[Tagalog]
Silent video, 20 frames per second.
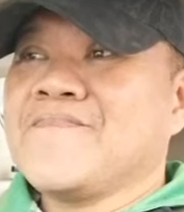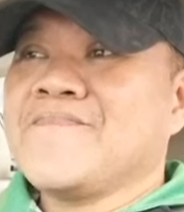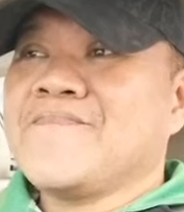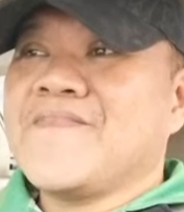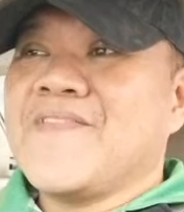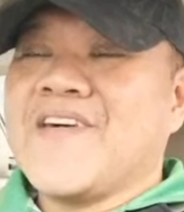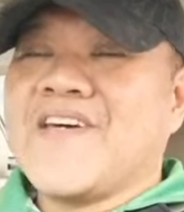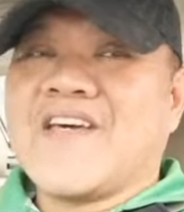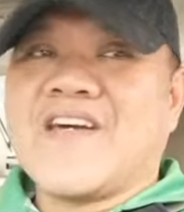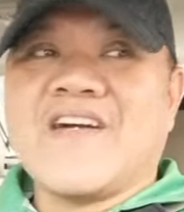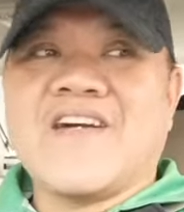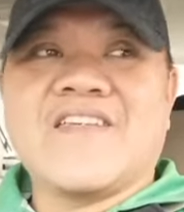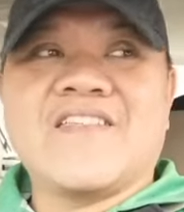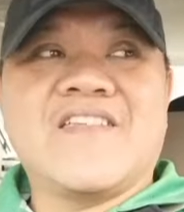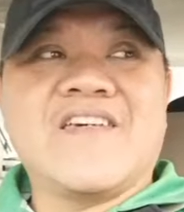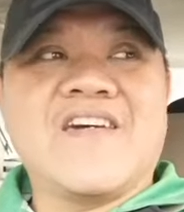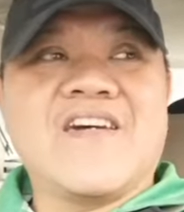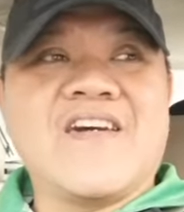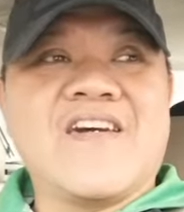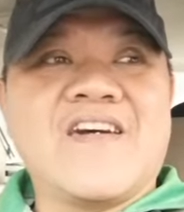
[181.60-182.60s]

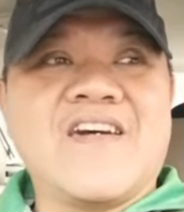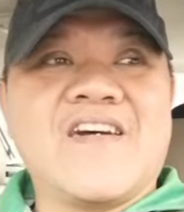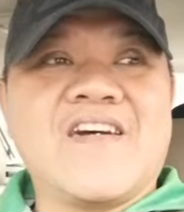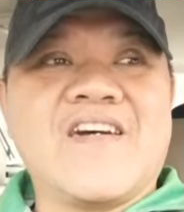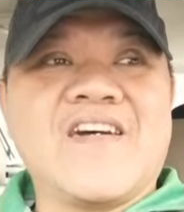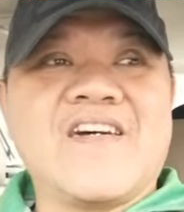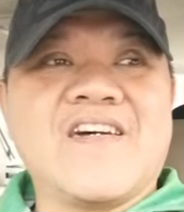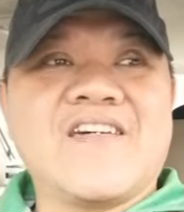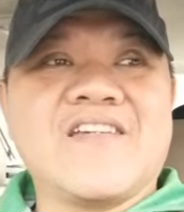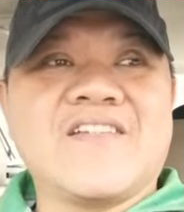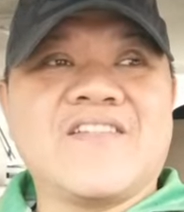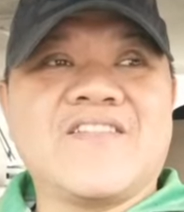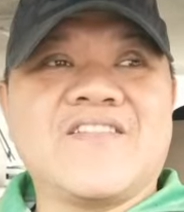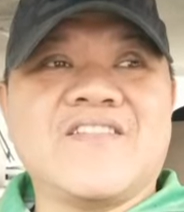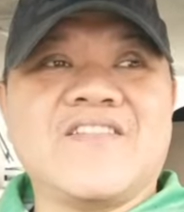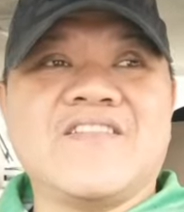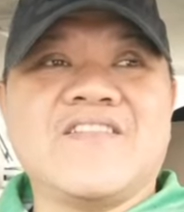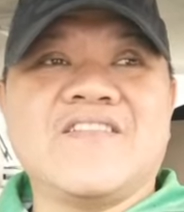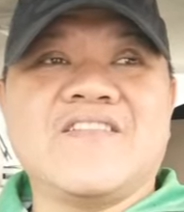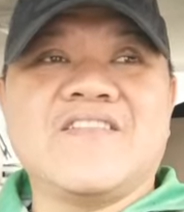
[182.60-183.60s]
Mercader,
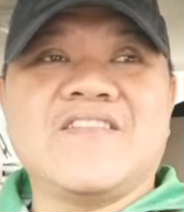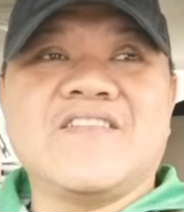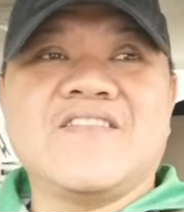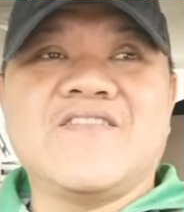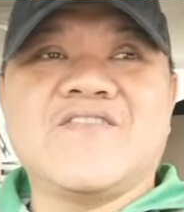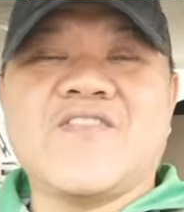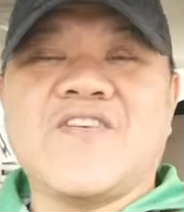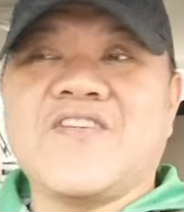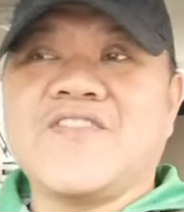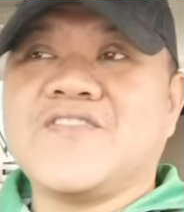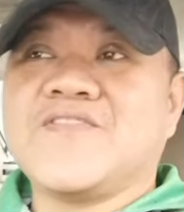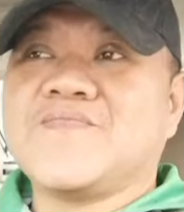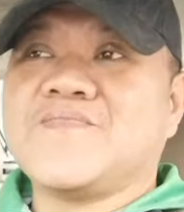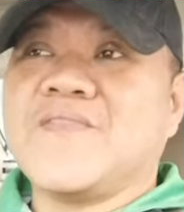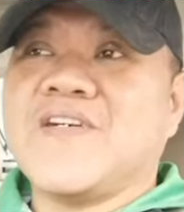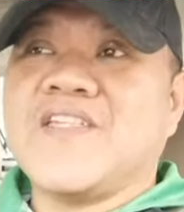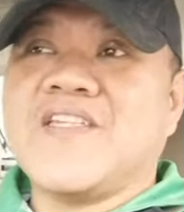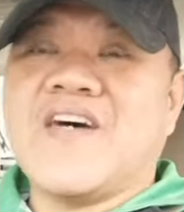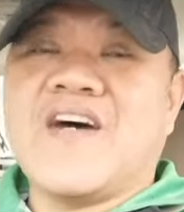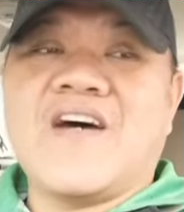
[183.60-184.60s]
si Joyce
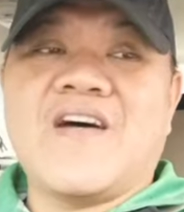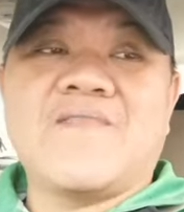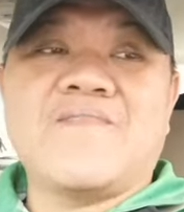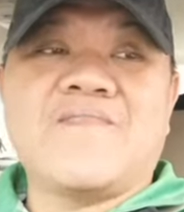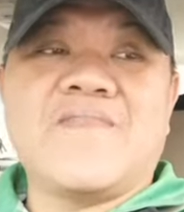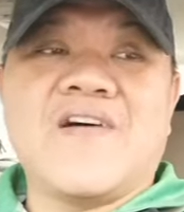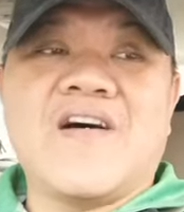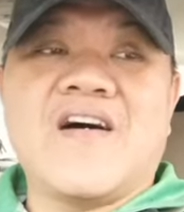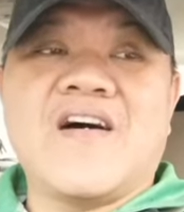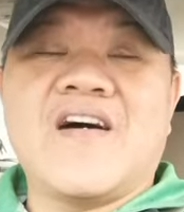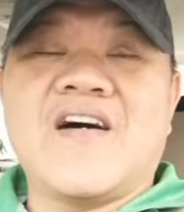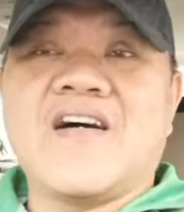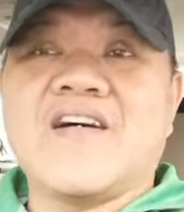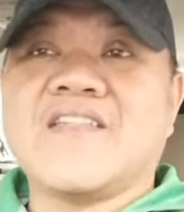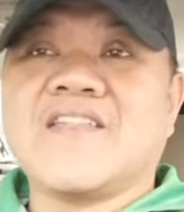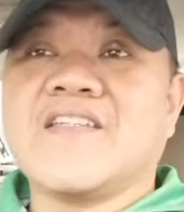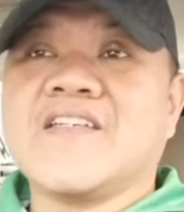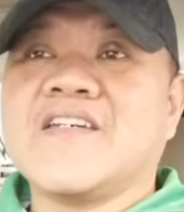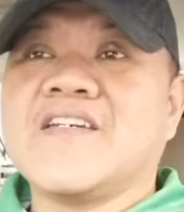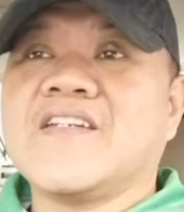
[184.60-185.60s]

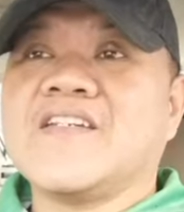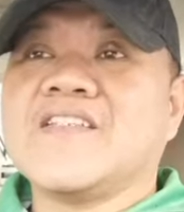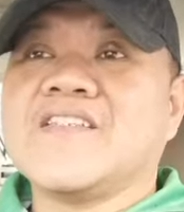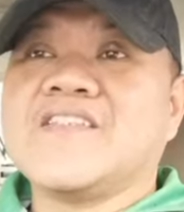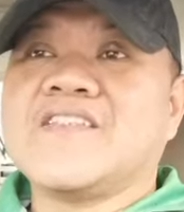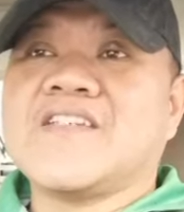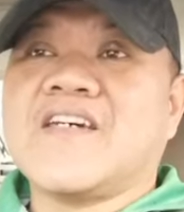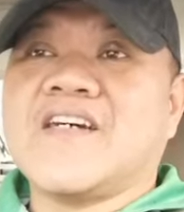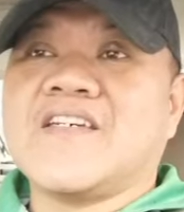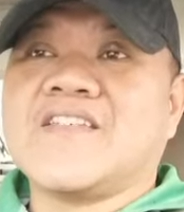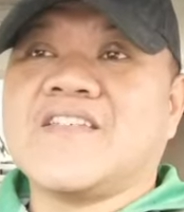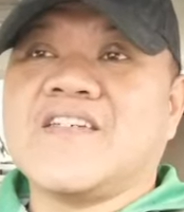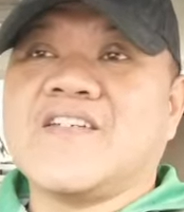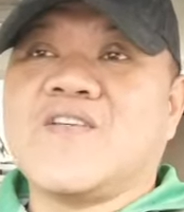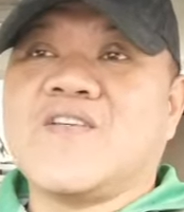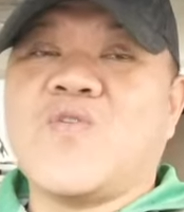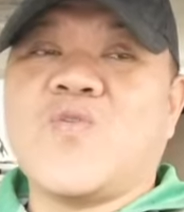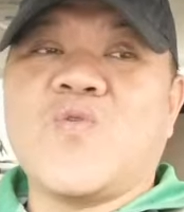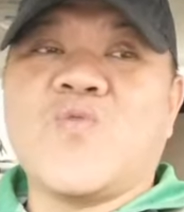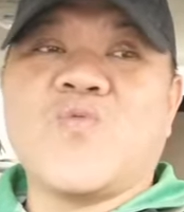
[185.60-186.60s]
Manabat, tsaka si
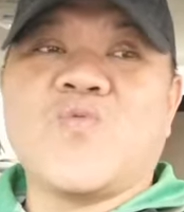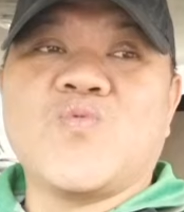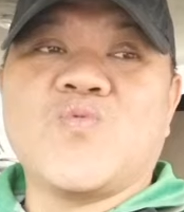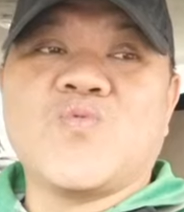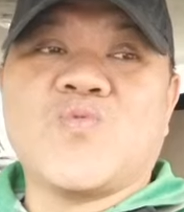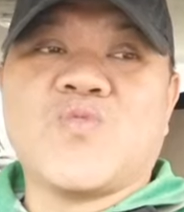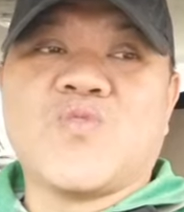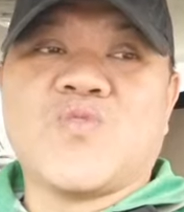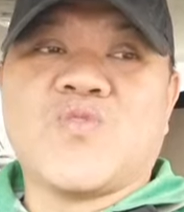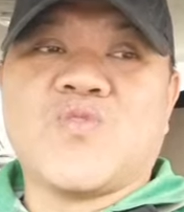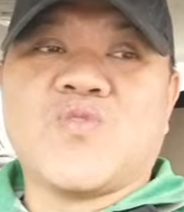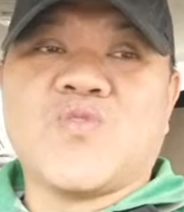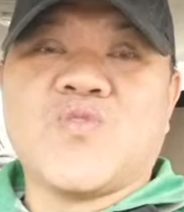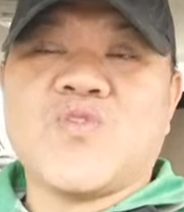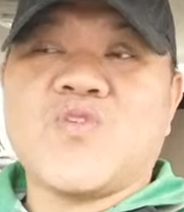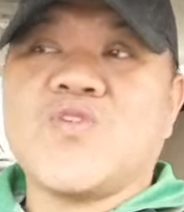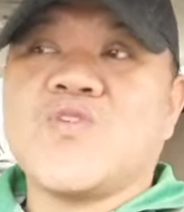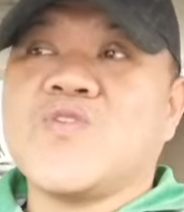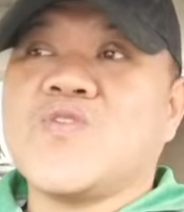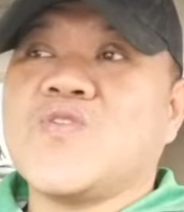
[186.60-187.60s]

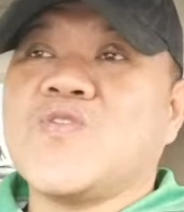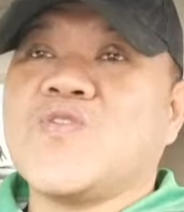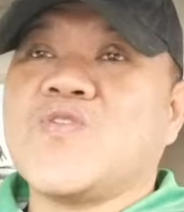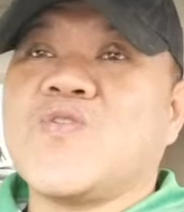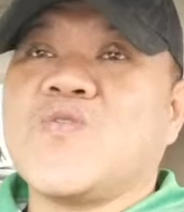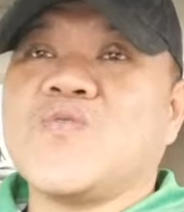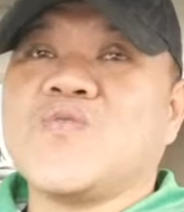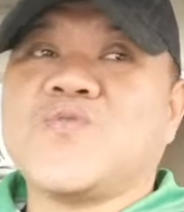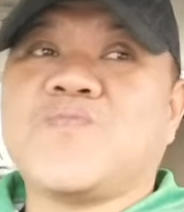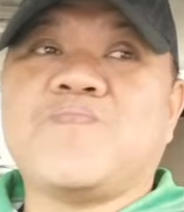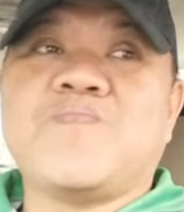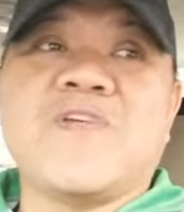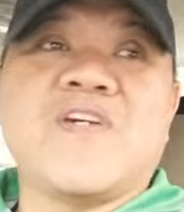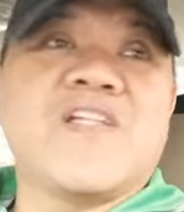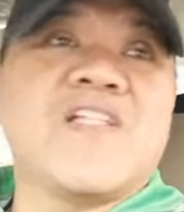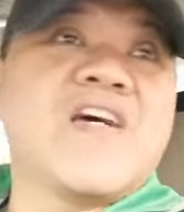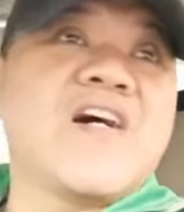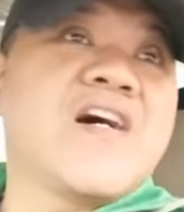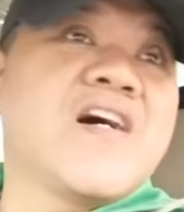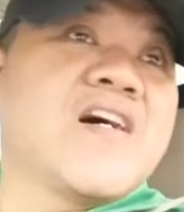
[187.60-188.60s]
Rose. Rose
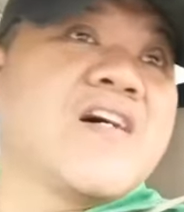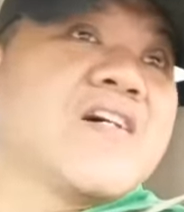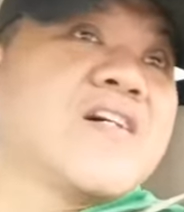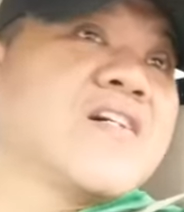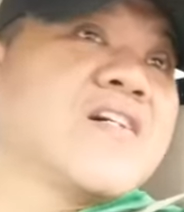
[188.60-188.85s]
Pila.